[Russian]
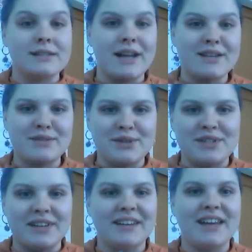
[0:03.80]

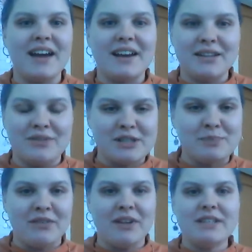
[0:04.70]
Здравствуйте, я рада
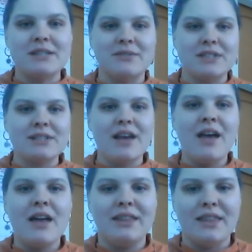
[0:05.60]
вас приветствовать
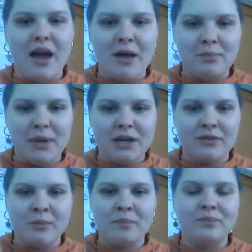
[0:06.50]
на
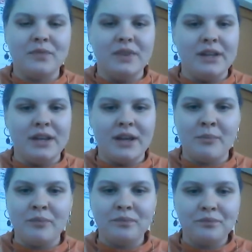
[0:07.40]
первом
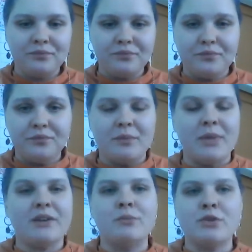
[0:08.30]
дне
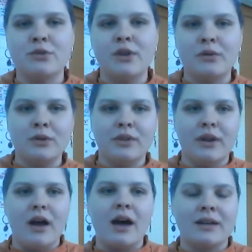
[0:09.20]
первой
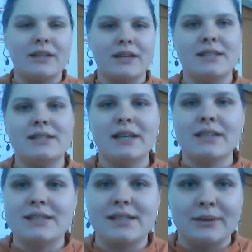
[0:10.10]
международной
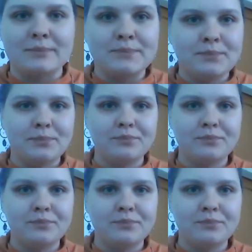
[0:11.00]
арт-резиденции